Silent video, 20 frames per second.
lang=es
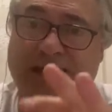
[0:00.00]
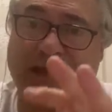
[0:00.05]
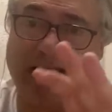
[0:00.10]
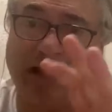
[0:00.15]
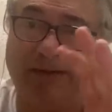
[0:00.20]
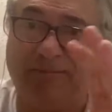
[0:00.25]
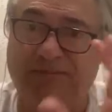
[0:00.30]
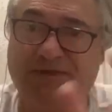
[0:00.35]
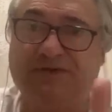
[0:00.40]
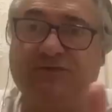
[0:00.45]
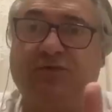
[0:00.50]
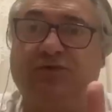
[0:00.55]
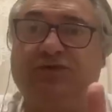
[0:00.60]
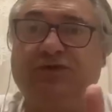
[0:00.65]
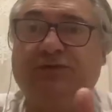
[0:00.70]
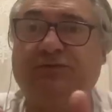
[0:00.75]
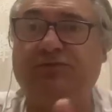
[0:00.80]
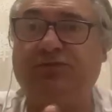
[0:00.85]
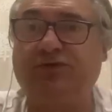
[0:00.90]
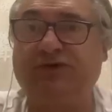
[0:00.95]
al mismo
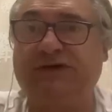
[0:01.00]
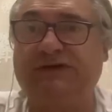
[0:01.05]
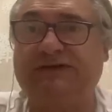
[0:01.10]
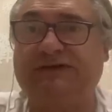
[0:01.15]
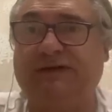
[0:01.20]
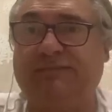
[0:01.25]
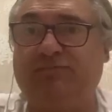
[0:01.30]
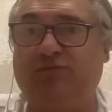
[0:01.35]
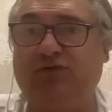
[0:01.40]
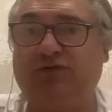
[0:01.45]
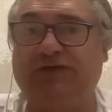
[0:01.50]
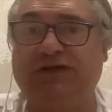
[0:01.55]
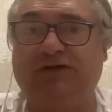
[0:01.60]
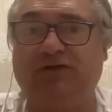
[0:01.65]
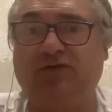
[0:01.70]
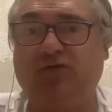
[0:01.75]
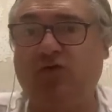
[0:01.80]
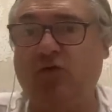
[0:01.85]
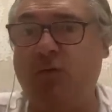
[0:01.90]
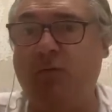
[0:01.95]
tiempo que están
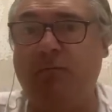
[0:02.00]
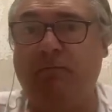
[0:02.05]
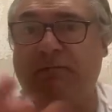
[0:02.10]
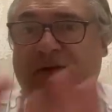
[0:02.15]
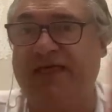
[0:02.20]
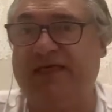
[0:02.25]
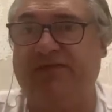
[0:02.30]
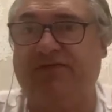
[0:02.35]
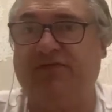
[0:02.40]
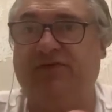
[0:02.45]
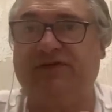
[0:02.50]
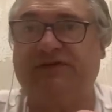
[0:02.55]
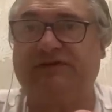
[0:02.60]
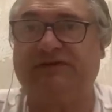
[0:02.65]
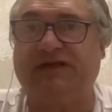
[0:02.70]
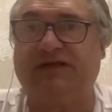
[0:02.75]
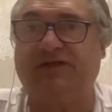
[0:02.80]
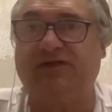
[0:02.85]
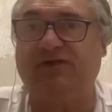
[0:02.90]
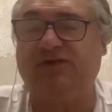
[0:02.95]
montando un pedazo de
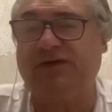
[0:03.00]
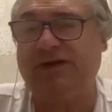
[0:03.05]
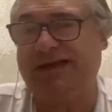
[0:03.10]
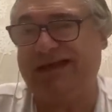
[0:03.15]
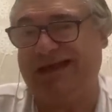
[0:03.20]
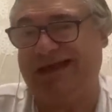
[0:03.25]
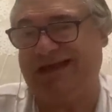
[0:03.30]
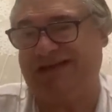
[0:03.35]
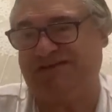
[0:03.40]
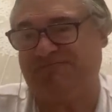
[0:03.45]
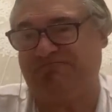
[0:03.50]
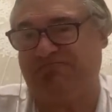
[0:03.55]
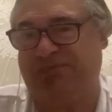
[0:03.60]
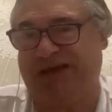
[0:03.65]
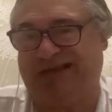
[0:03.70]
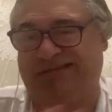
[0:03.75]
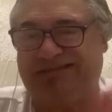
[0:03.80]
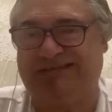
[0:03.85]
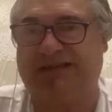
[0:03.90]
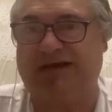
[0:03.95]
estadio
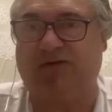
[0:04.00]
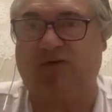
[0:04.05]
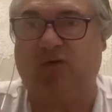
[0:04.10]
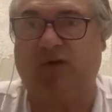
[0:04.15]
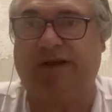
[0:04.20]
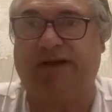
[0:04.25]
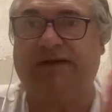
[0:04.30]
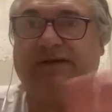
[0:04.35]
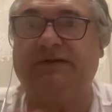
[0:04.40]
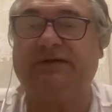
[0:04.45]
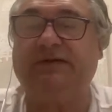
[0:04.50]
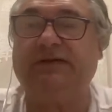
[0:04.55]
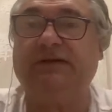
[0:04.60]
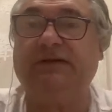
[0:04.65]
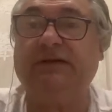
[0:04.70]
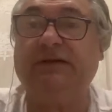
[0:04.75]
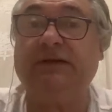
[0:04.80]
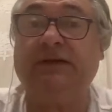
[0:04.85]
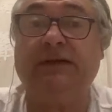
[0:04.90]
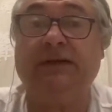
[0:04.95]
espectacular.
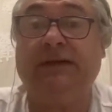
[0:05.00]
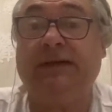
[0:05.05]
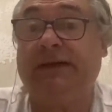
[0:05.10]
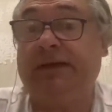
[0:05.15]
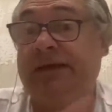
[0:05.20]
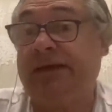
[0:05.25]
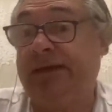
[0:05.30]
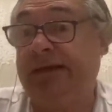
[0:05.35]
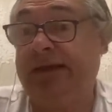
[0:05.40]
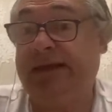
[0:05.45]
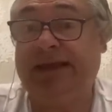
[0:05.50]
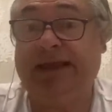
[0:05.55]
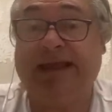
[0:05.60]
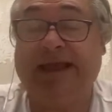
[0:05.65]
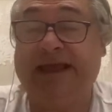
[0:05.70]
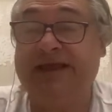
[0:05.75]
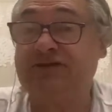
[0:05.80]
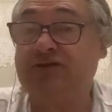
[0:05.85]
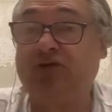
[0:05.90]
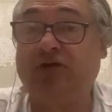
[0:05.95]

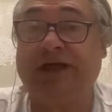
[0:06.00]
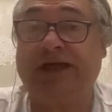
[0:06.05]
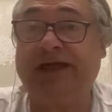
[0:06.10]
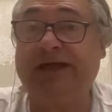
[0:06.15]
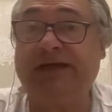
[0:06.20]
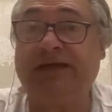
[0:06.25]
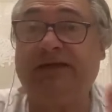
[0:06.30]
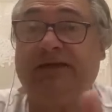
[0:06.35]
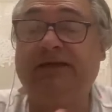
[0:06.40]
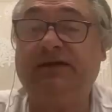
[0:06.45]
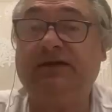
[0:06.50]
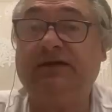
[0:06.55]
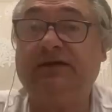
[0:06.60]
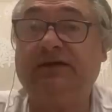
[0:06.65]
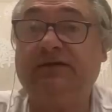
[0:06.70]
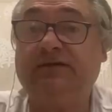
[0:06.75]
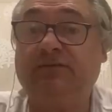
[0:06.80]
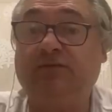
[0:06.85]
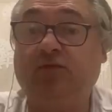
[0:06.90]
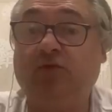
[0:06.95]
Es lo que hay.
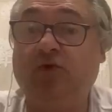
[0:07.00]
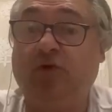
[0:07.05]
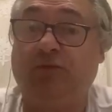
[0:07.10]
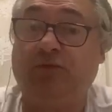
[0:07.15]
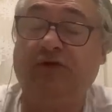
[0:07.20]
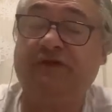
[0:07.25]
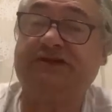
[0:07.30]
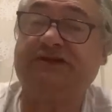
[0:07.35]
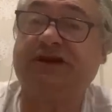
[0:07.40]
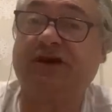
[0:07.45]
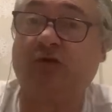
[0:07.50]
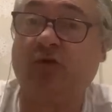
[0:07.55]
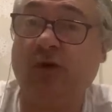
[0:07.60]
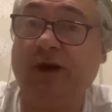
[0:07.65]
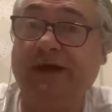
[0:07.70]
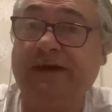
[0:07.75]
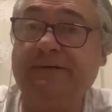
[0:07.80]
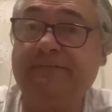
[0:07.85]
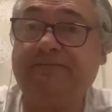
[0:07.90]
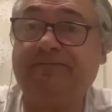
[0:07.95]
Uno puede ser
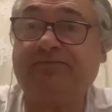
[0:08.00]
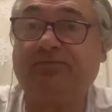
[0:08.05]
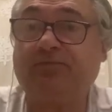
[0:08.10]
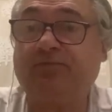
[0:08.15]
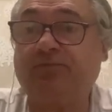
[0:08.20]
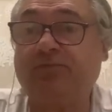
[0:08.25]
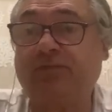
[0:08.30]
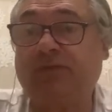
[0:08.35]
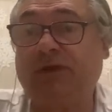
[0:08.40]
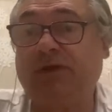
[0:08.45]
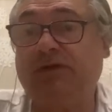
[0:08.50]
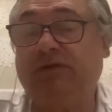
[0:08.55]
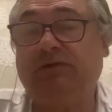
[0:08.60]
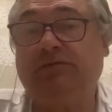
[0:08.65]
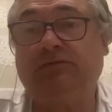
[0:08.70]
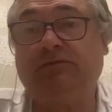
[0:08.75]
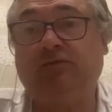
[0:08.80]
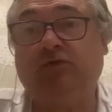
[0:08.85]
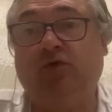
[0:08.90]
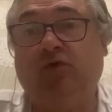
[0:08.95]
culé,
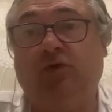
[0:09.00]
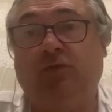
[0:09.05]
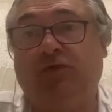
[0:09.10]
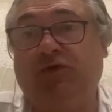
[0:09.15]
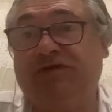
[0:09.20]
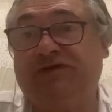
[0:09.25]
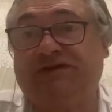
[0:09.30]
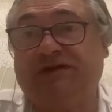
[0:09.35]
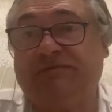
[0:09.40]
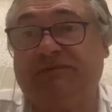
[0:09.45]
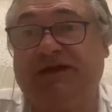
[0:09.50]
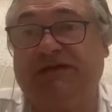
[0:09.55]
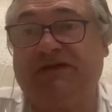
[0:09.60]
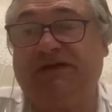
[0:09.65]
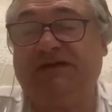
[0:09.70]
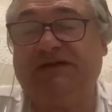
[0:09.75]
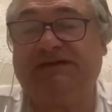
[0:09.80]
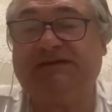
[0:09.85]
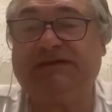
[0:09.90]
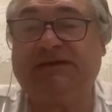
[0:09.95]
uno puede ser
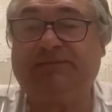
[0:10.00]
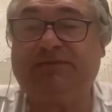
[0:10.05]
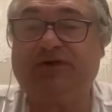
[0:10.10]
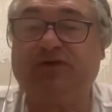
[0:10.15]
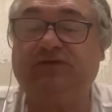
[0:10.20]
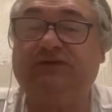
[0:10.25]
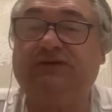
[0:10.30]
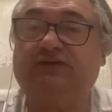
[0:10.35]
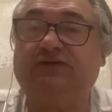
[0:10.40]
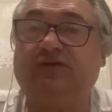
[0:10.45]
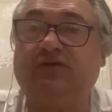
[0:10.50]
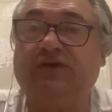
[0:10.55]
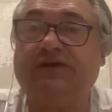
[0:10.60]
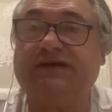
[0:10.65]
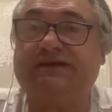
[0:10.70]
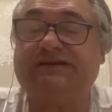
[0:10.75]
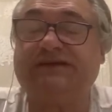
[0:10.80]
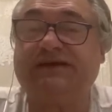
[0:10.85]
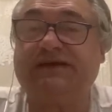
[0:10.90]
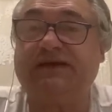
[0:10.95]
madridista, pero ante todo hay
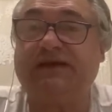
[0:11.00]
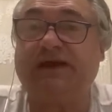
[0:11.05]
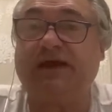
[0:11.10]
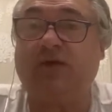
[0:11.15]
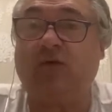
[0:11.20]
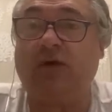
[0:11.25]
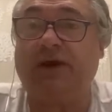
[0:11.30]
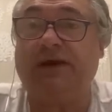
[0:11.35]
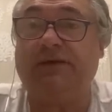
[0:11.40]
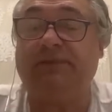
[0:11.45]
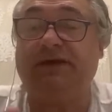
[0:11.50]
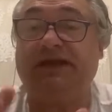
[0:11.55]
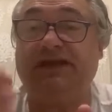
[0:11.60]
que ser ecuánime.